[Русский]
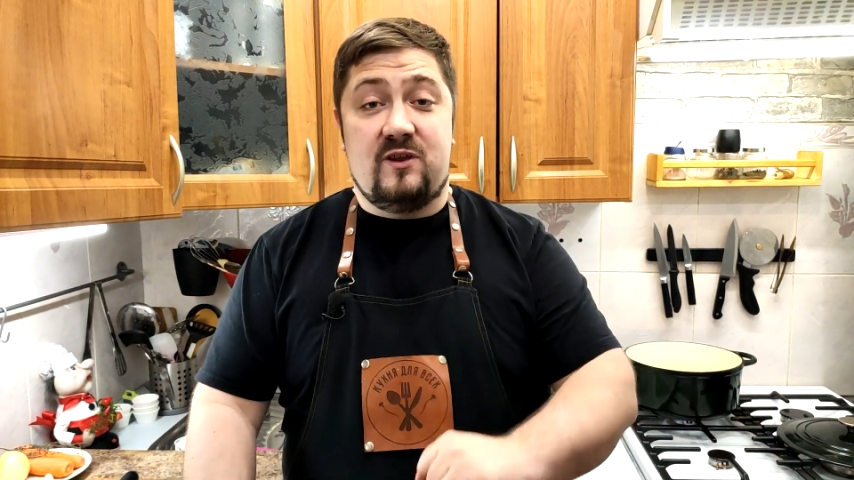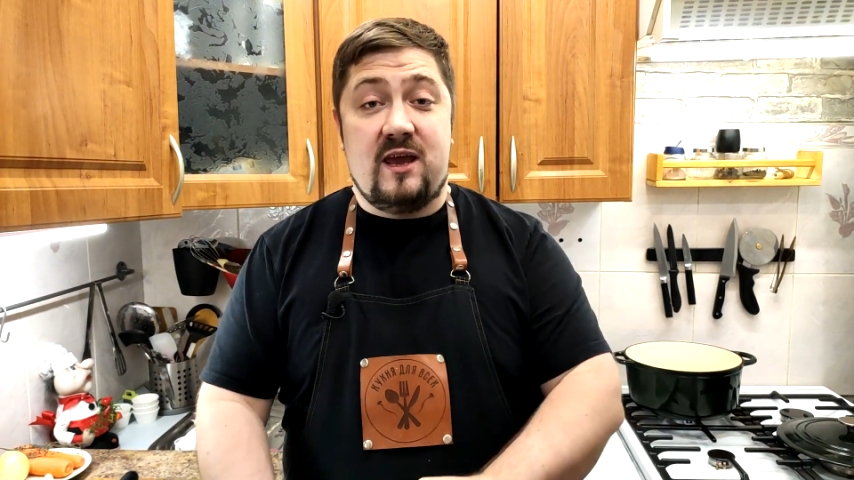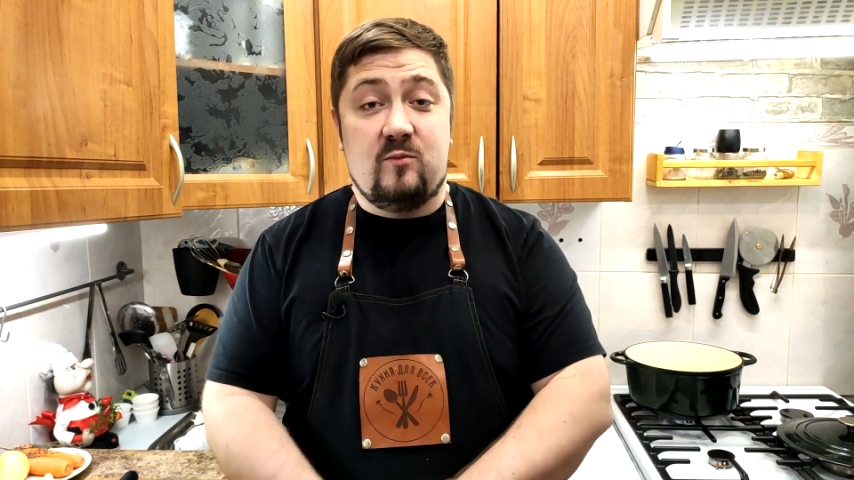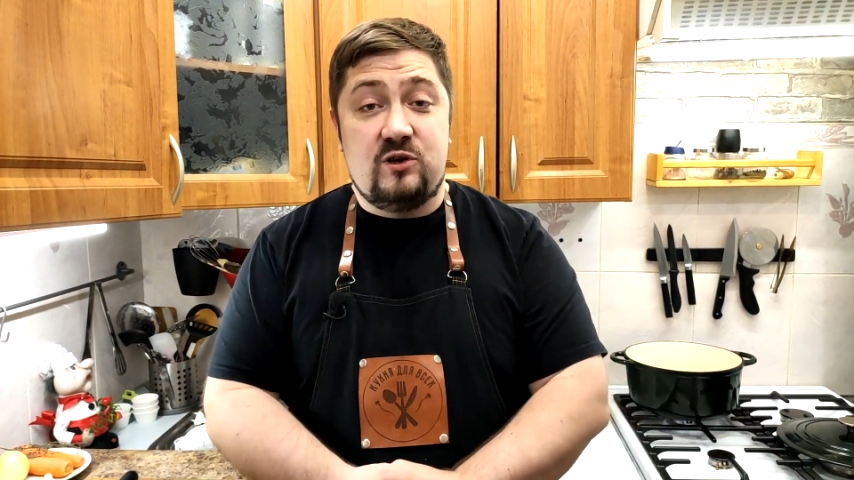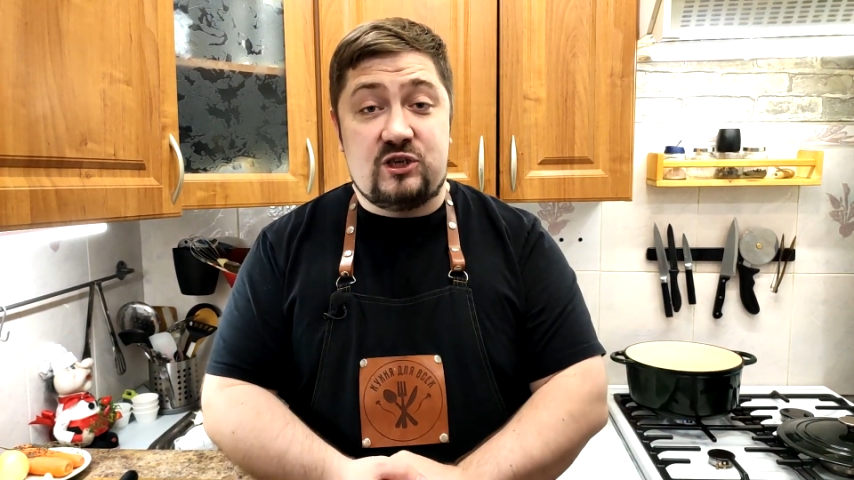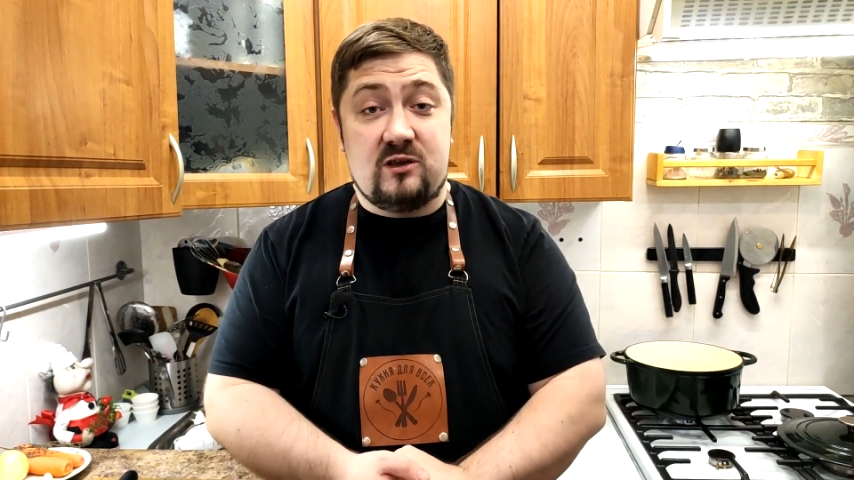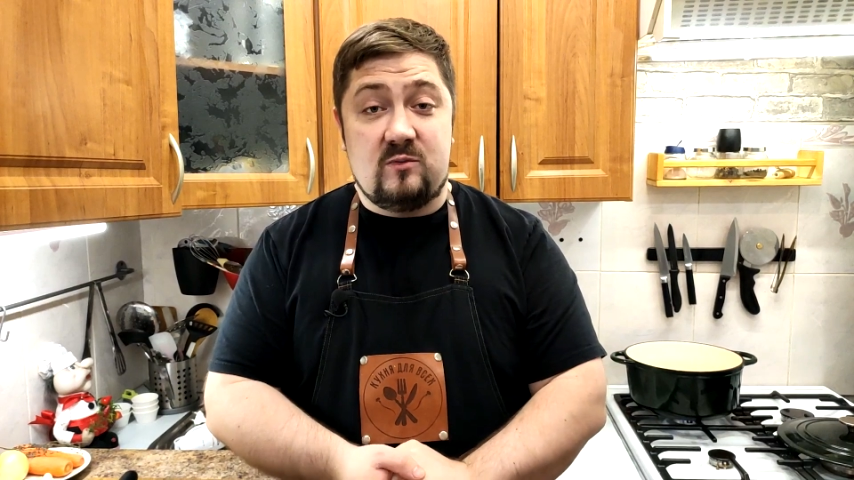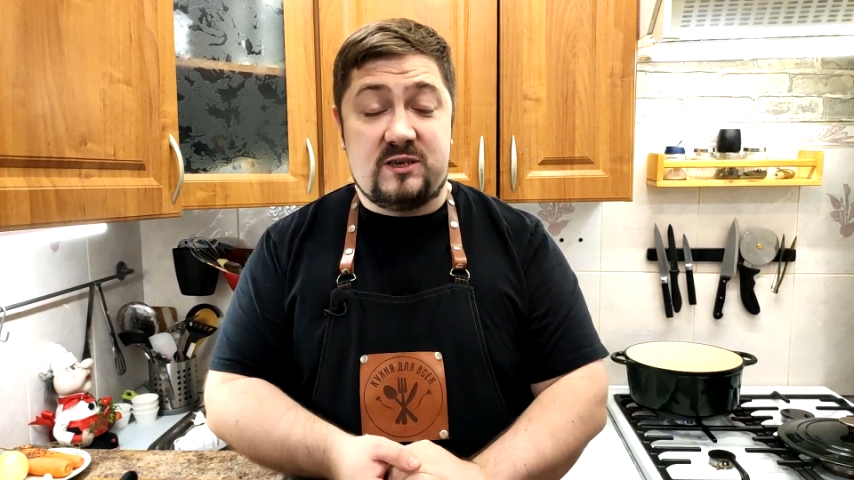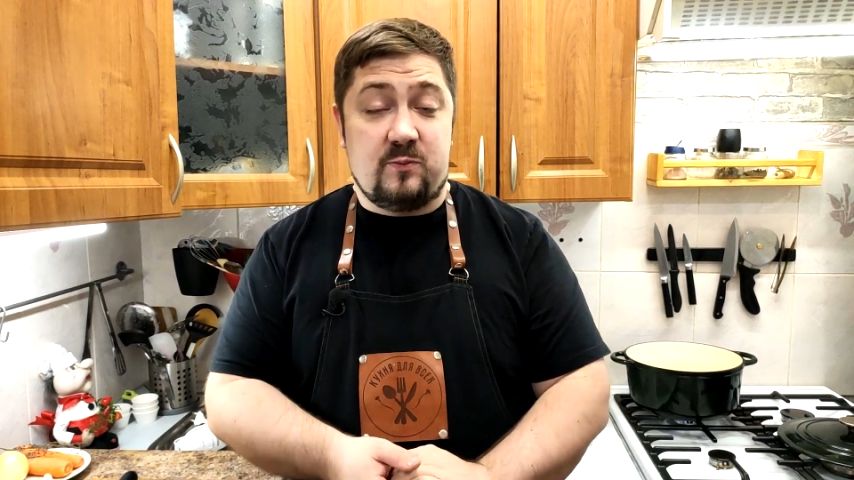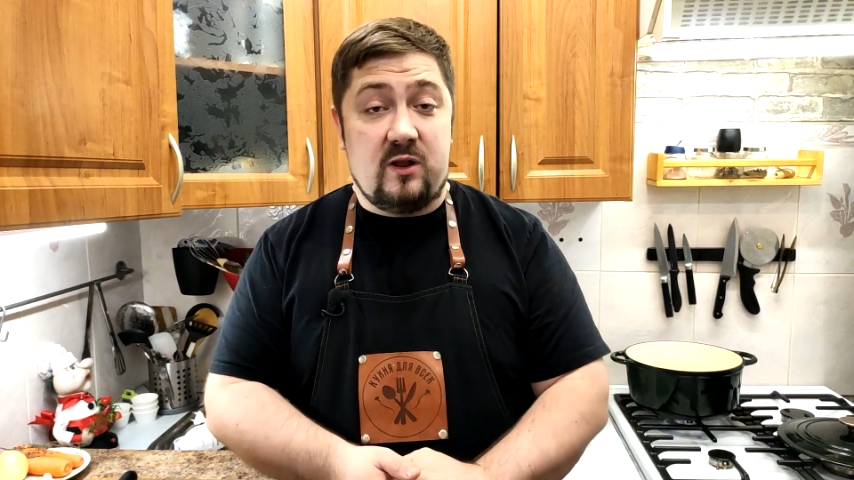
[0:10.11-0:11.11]

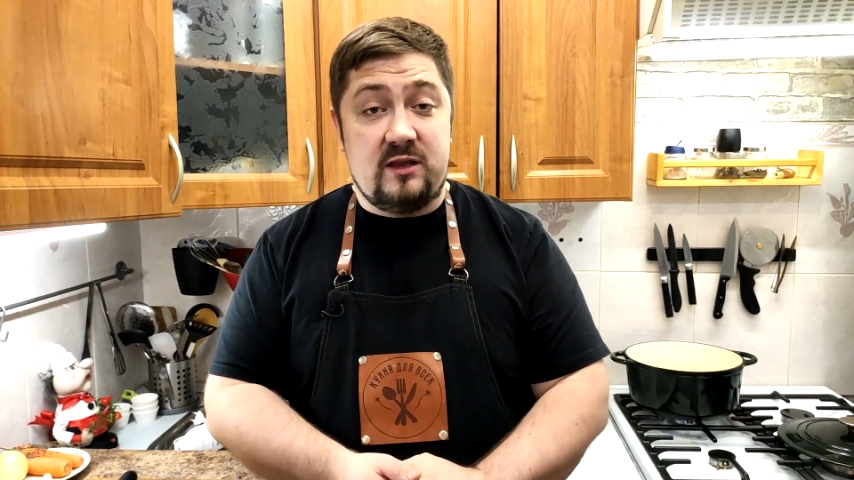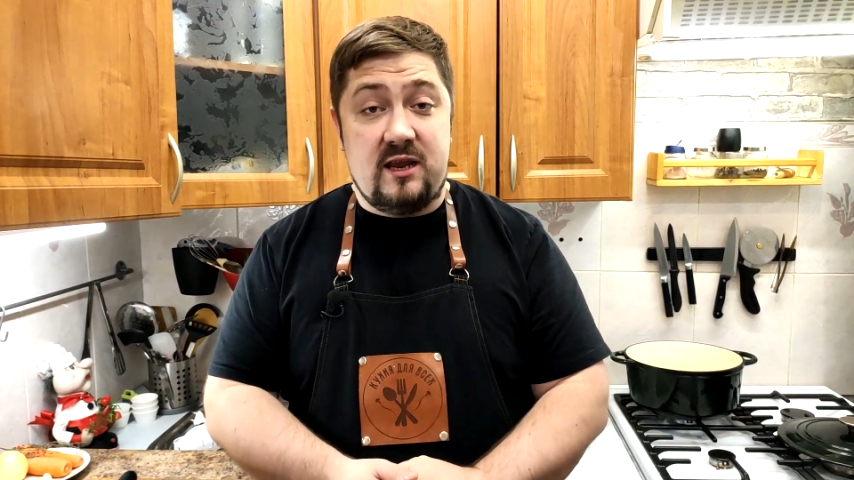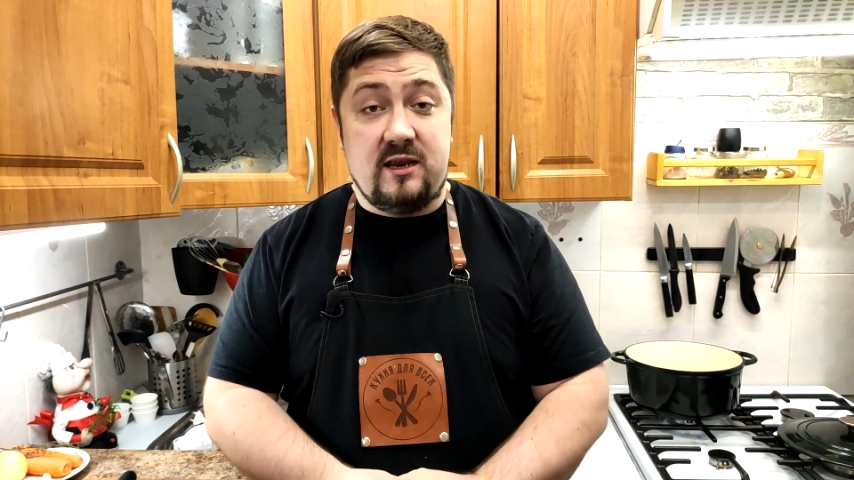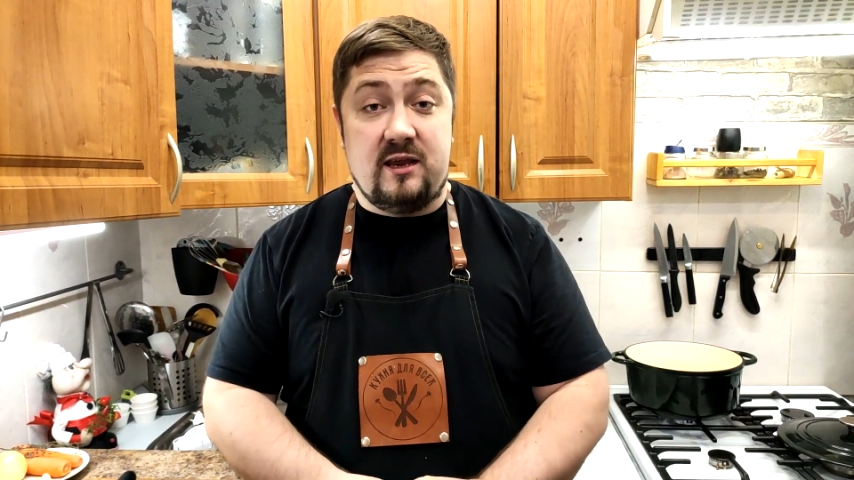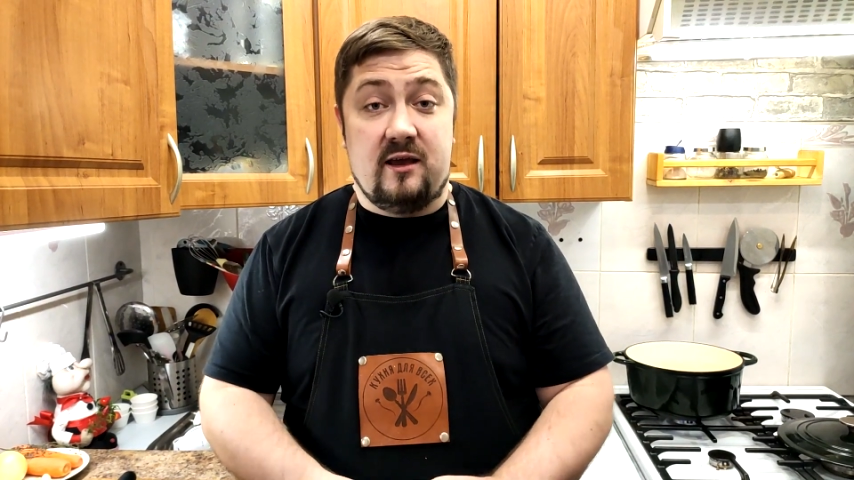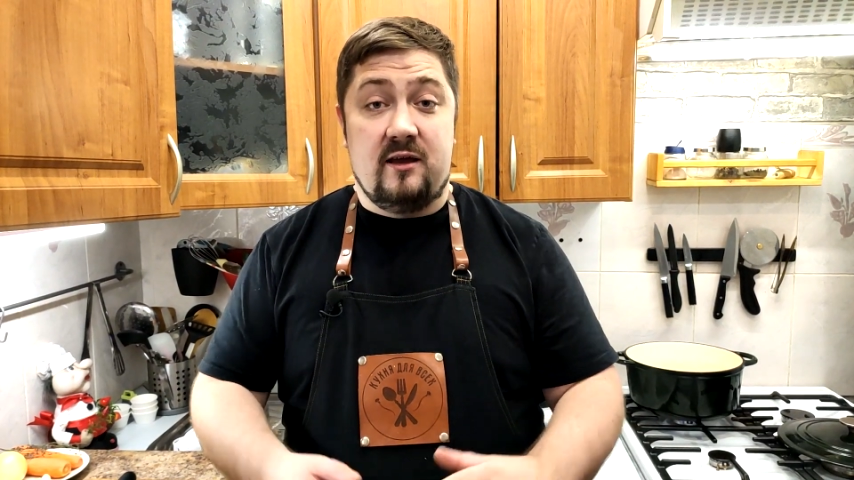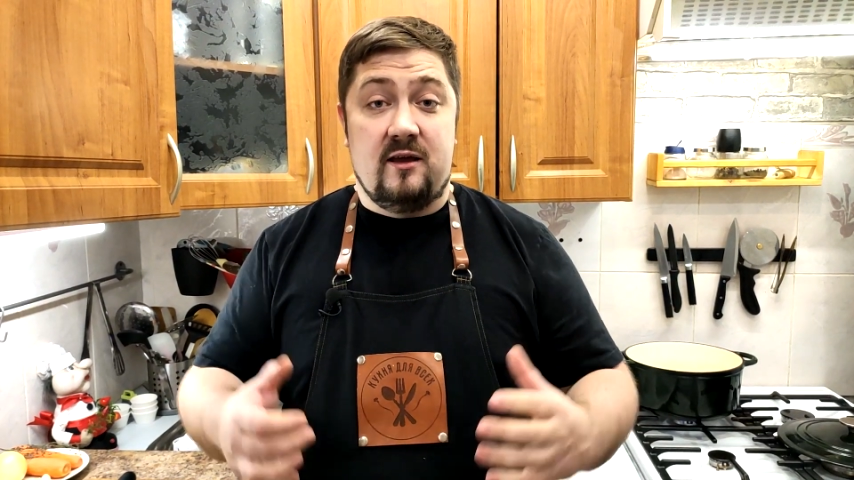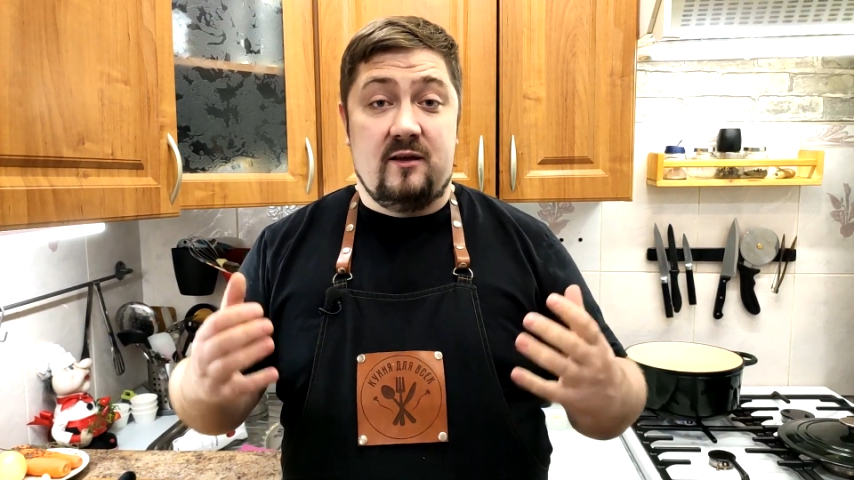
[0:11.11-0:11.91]
необычном исполнении,